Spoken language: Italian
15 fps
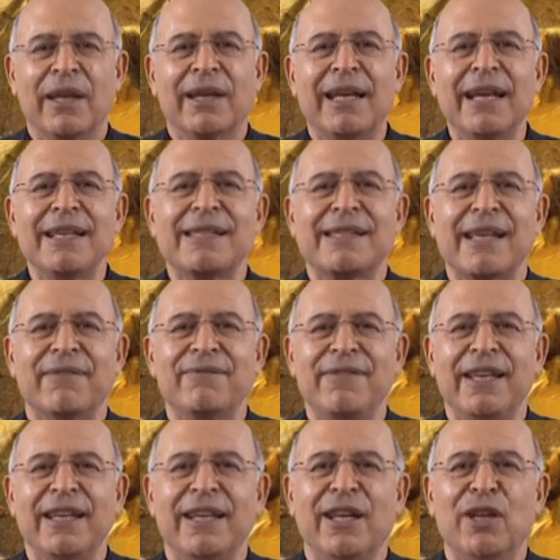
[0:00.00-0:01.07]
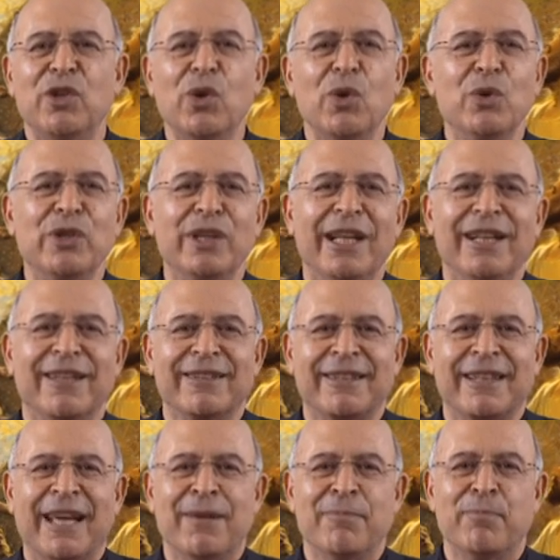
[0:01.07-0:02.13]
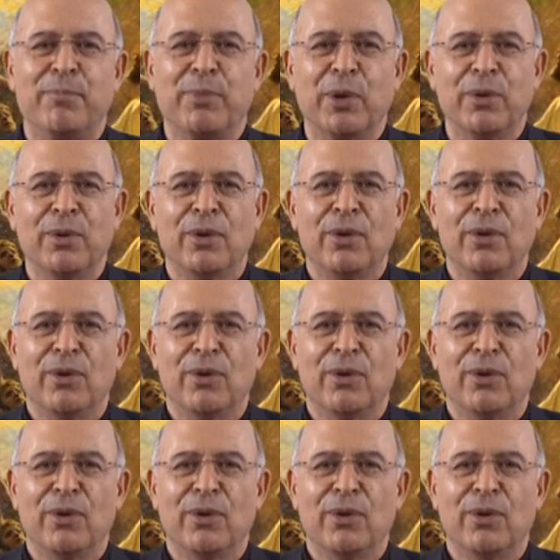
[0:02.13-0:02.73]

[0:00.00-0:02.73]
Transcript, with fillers: che essa avviene non nel Tempio